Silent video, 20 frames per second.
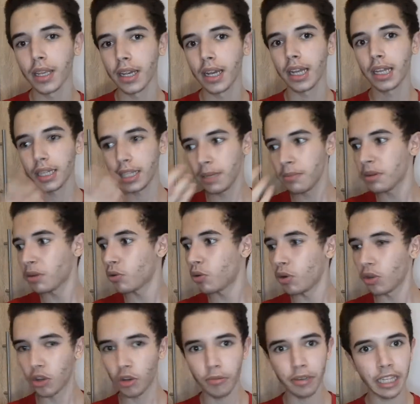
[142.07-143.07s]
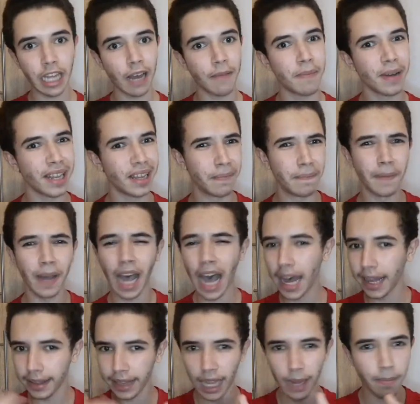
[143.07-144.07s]
ديما نقول لكم انا يعني قبل
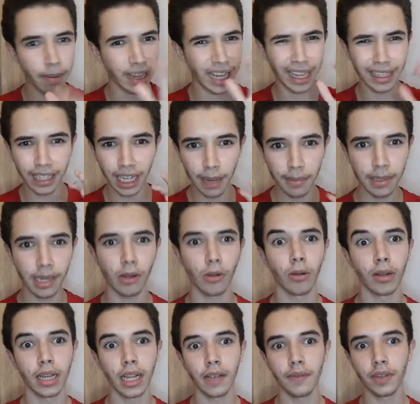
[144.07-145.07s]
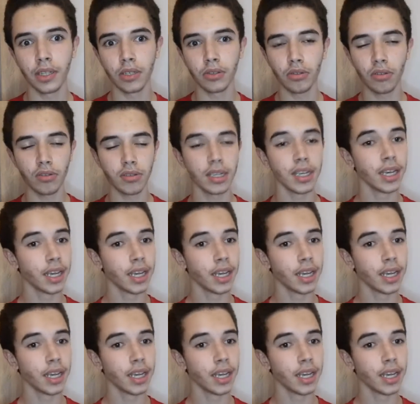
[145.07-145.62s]
حتى قبل حتى عام ناول قلت لي فينيسيوس